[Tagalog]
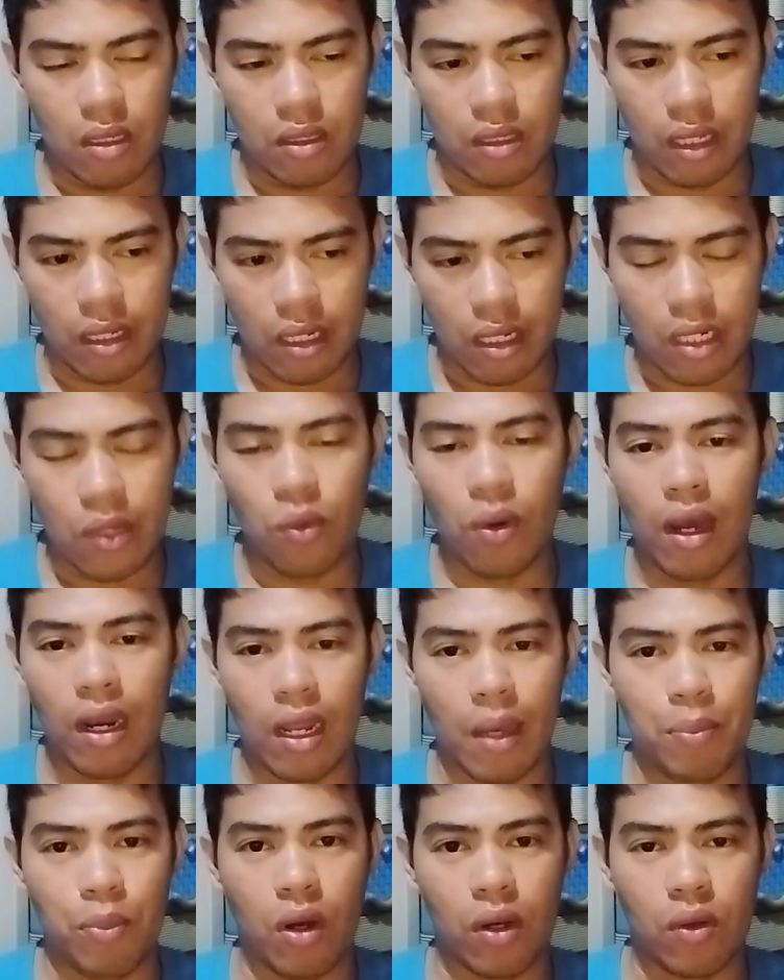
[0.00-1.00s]

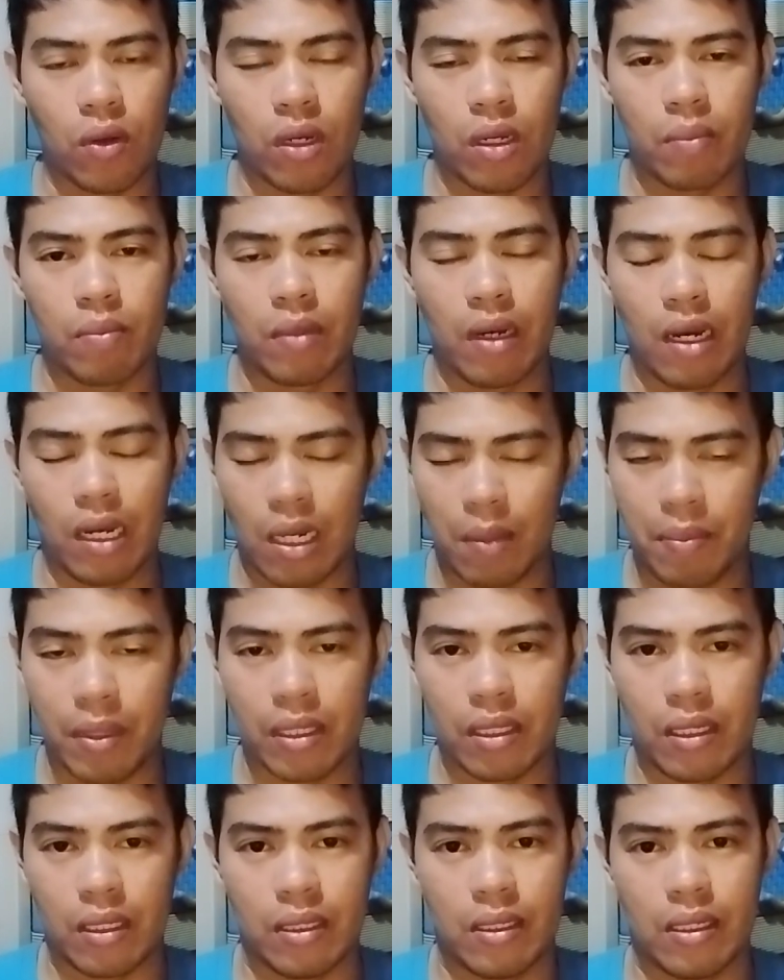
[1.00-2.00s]
naniniwala po ako mga
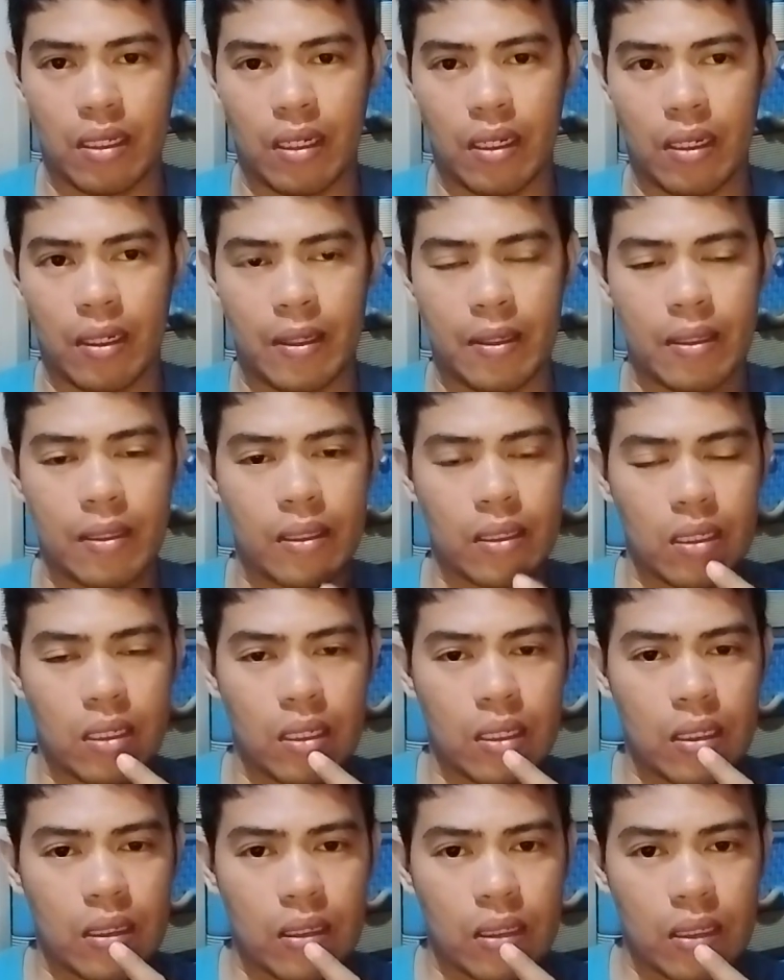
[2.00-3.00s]
kapatid na
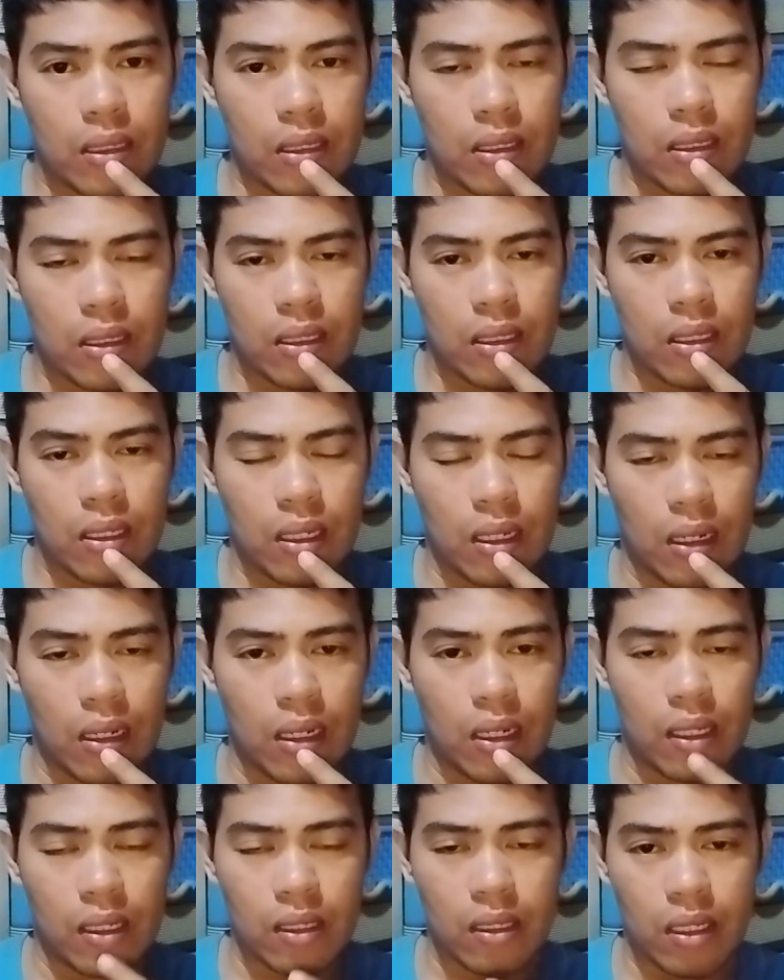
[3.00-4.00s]

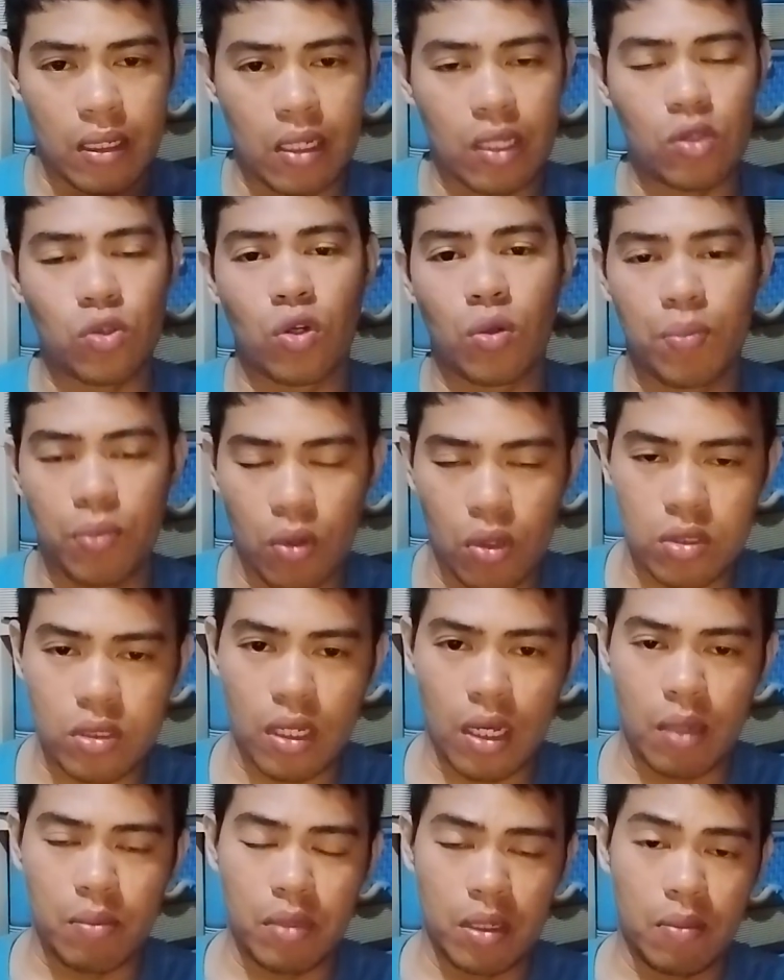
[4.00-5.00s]
uh, nandito po
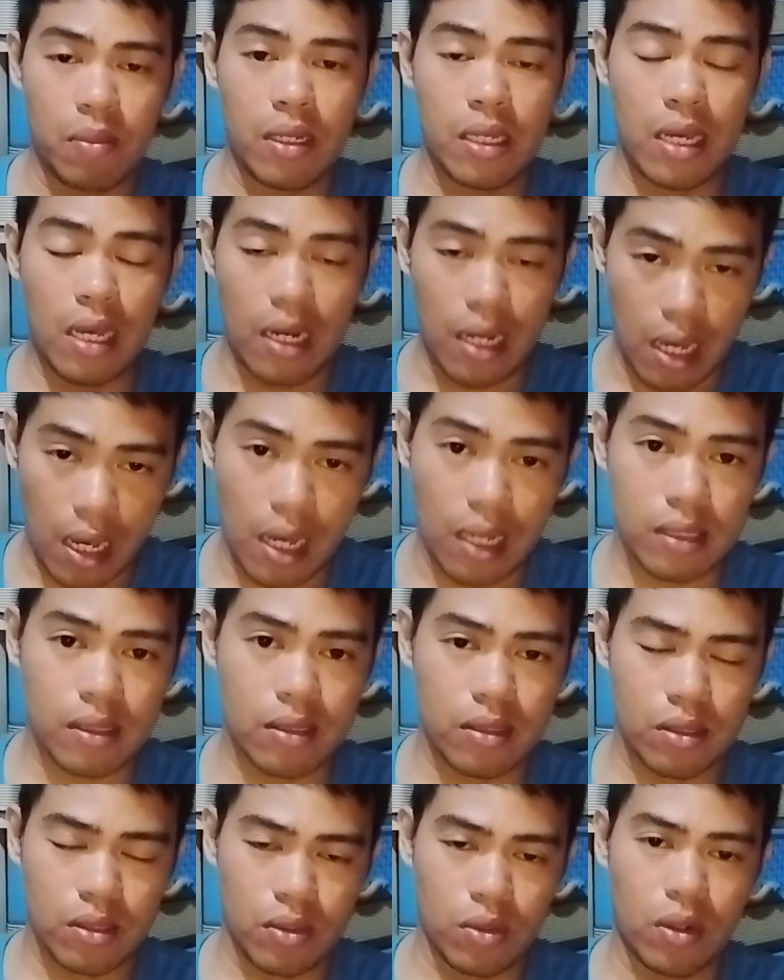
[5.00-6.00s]
sa Biblia lahat
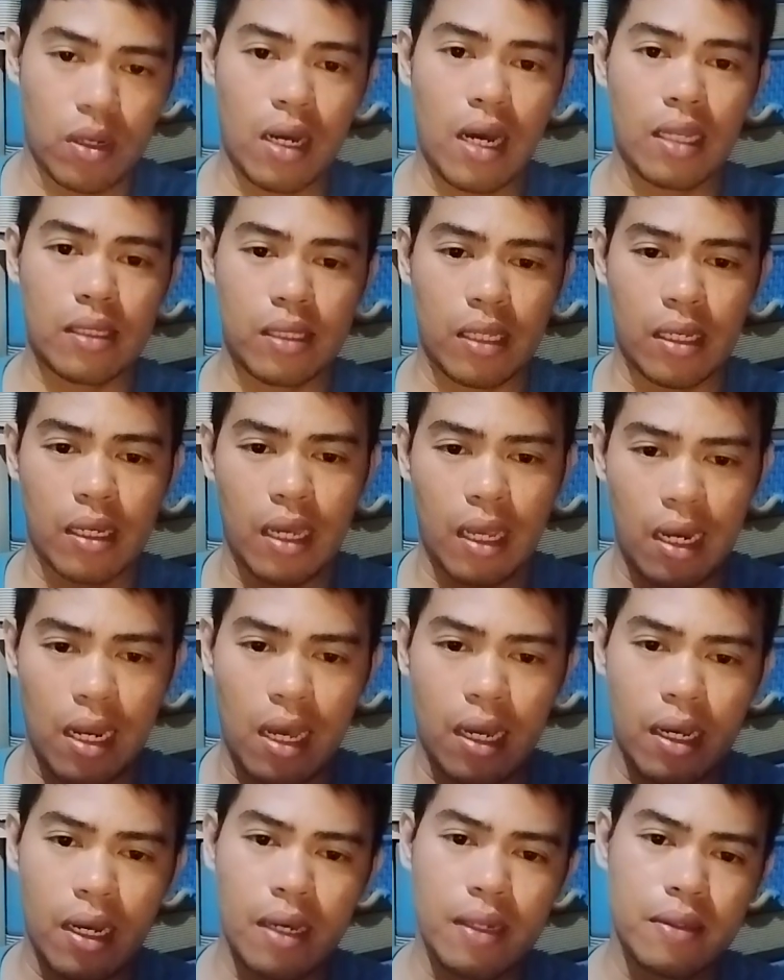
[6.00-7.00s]
yung ating
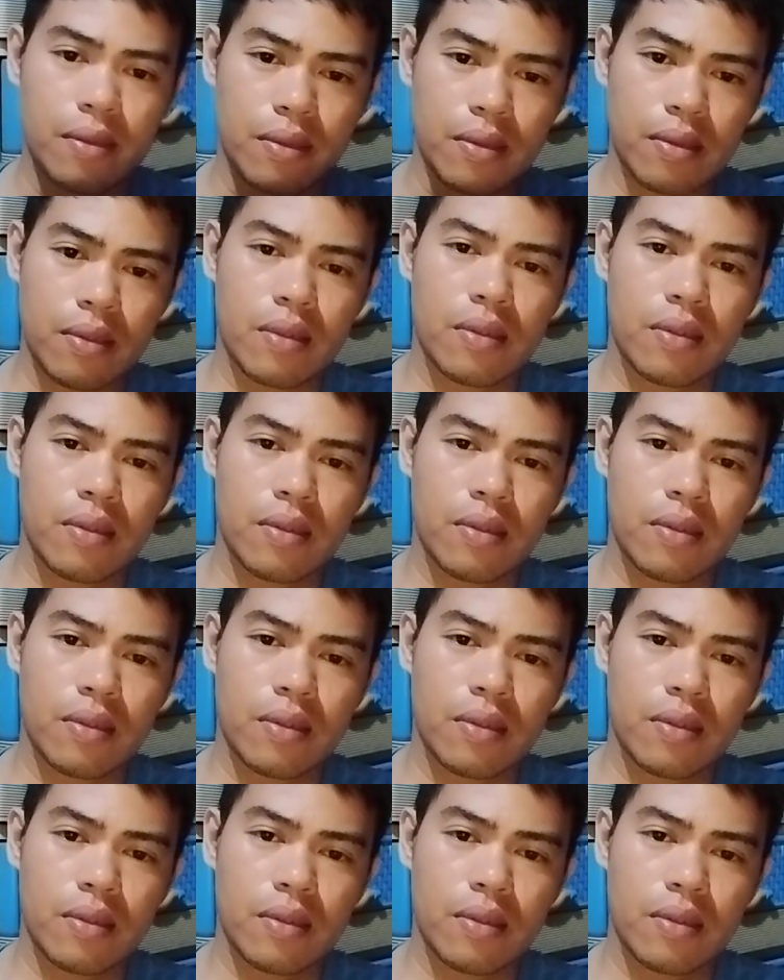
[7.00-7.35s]
kailangan.